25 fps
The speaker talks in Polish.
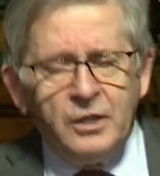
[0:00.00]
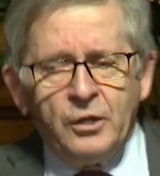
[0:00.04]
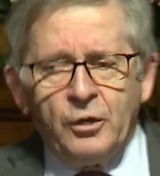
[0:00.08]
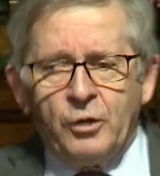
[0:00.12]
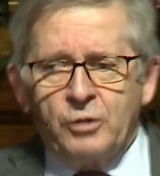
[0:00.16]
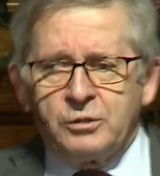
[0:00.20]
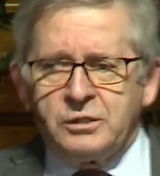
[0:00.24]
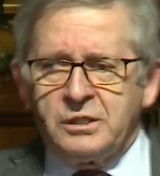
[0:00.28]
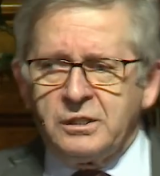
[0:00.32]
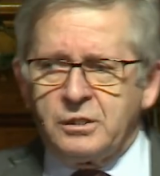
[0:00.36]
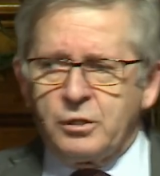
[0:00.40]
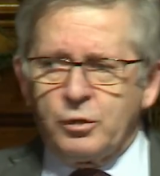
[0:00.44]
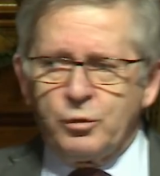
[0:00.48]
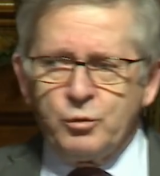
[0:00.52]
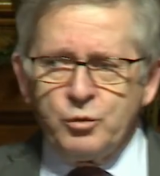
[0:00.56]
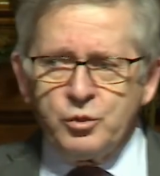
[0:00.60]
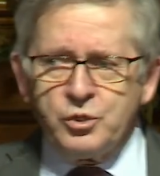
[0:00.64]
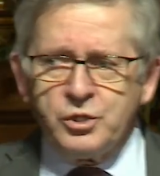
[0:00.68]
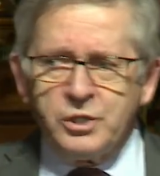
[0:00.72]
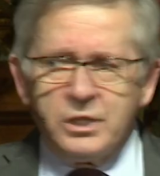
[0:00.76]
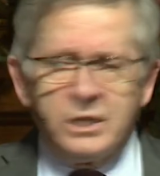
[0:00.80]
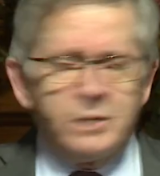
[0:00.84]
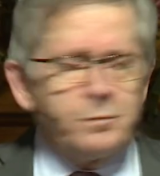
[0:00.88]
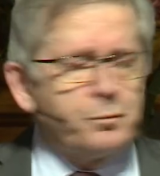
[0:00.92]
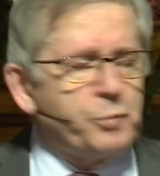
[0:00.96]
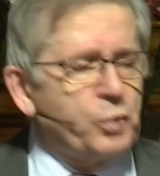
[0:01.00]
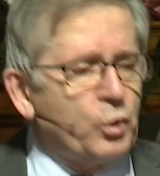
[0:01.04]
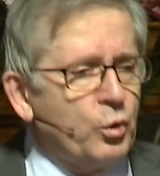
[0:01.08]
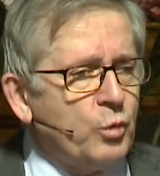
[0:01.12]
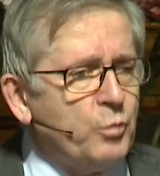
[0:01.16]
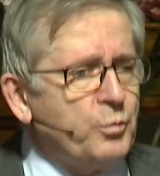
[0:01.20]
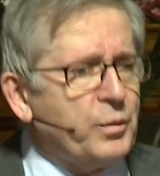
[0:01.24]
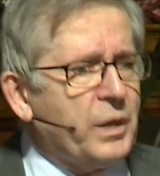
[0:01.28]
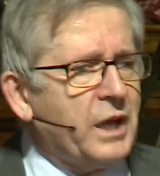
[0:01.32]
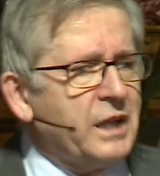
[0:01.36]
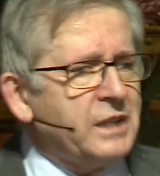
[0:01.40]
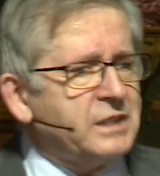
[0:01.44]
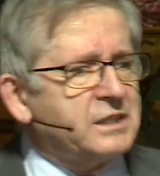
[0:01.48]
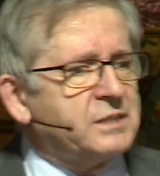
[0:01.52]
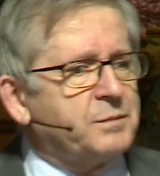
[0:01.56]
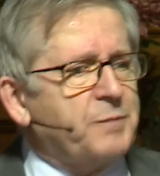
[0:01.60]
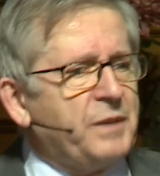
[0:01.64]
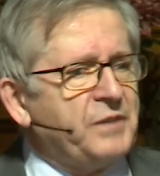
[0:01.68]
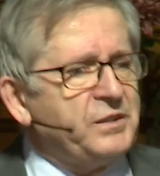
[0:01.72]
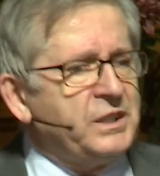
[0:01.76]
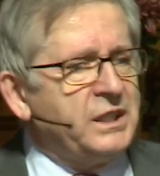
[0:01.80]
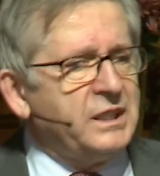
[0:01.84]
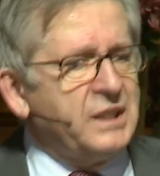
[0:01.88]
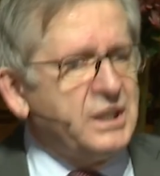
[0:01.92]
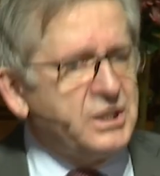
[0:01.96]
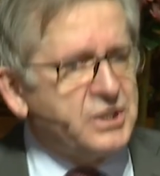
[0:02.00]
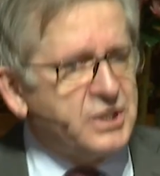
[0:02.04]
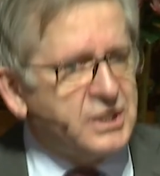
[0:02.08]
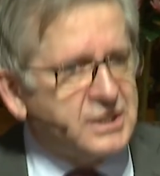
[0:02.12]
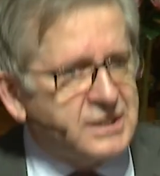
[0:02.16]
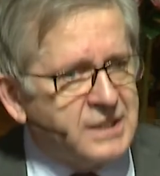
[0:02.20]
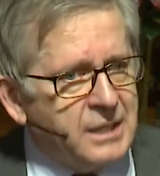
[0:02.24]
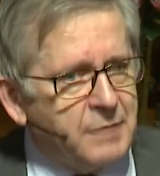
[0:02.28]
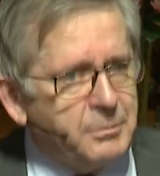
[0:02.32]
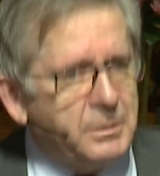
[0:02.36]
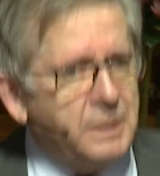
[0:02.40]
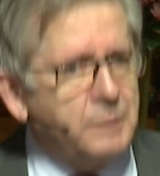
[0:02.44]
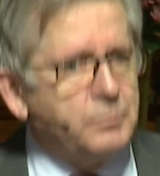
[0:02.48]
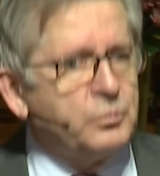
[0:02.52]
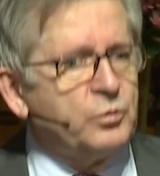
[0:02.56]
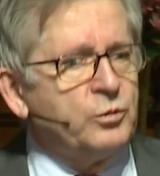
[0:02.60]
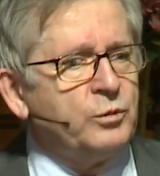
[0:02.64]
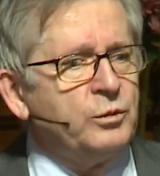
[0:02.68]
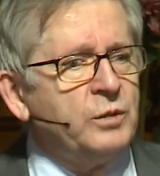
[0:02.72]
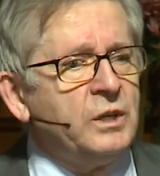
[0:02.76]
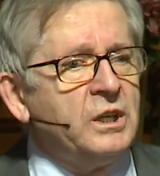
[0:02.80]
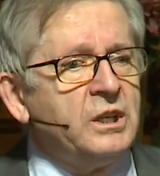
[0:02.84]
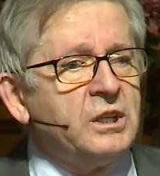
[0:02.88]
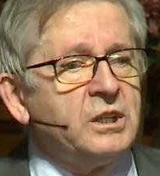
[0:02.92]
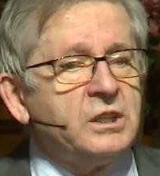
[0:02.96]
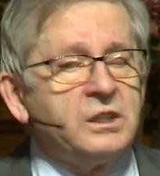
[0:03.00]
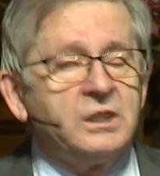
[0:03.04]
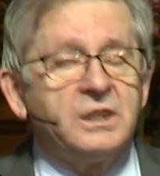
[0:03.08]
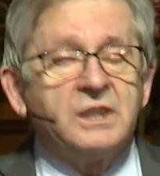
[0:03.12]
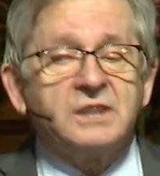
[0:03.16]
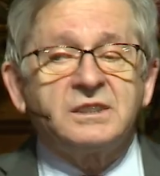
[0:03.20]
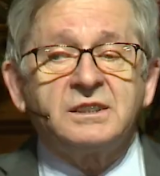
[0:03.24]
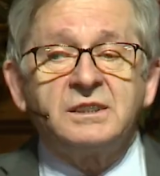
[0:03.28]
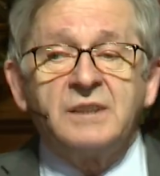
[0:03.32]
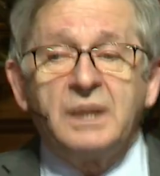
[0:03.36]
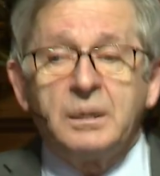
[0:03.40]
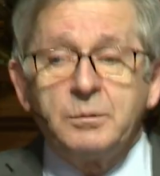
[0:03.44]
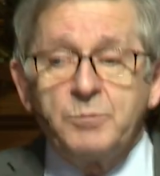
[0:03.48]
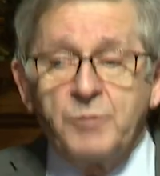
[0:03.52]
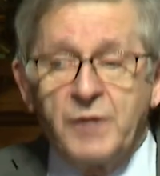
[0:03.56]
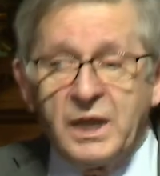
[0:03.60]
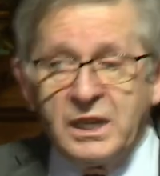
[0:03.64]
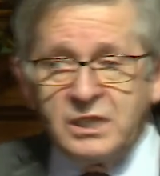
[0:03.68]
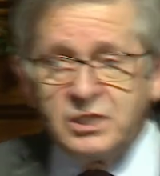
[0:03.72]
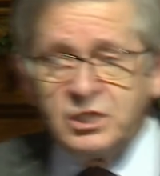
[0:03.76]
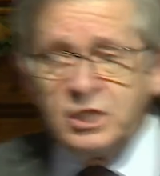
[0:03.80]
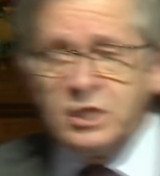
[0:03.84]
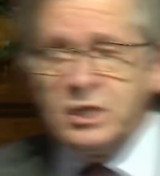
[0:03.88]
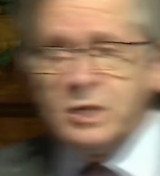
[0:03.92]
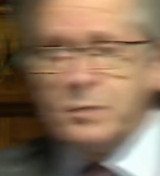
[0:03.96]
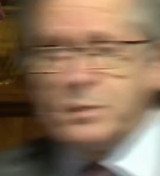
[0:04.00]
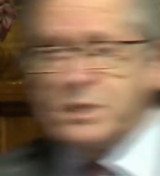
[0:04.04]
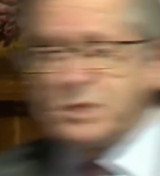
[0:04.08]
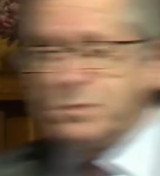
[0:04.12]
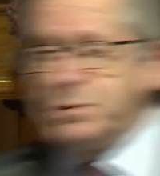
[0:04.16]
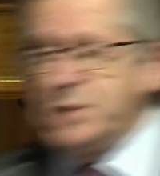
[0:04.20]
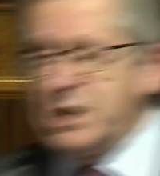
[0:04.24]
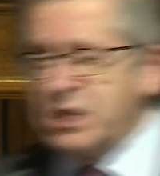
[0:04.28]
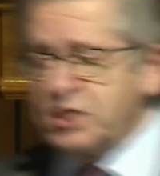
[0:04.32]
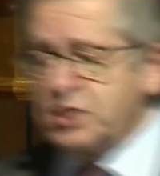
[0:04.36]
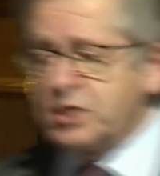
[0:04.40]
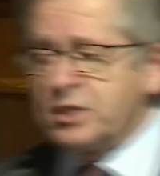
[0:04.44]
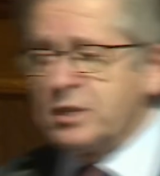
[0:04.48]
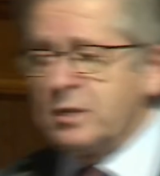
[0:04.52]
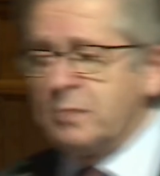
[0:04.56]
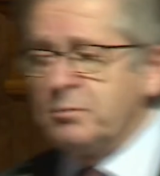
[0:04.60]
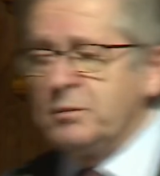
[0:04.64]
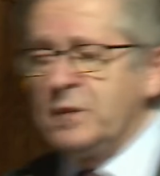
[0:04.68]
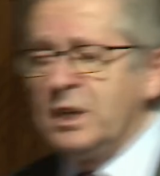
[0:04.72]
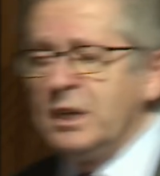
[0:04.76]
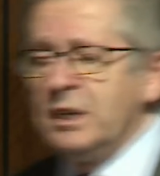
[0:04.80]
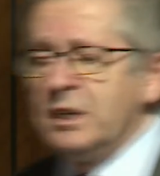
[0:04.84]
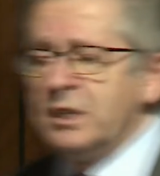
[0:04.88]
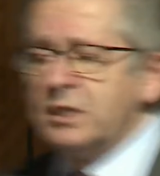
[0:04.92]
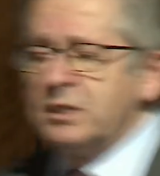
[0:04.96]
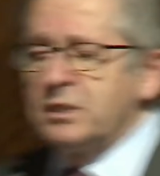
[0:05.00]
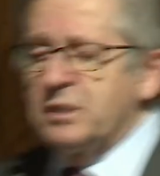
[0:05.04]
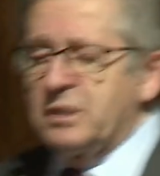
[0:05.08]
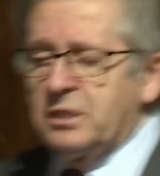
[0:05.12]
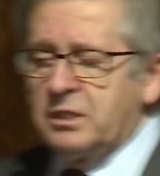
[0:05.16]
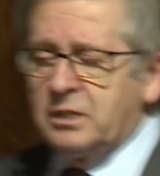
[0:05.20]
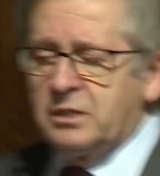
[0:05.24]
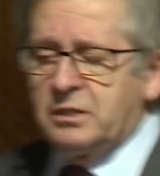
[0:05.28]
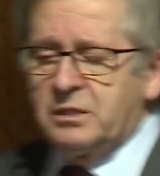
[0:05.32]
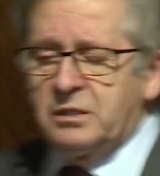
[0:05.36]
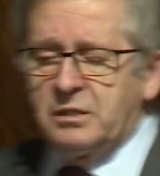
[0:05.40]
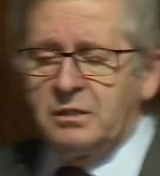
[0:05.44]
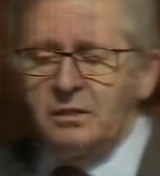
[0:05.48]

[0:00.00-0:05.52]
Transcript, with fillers: o tych różnych próbach zbawienia się samemu, jest najbardziej niebezpiecznym, y,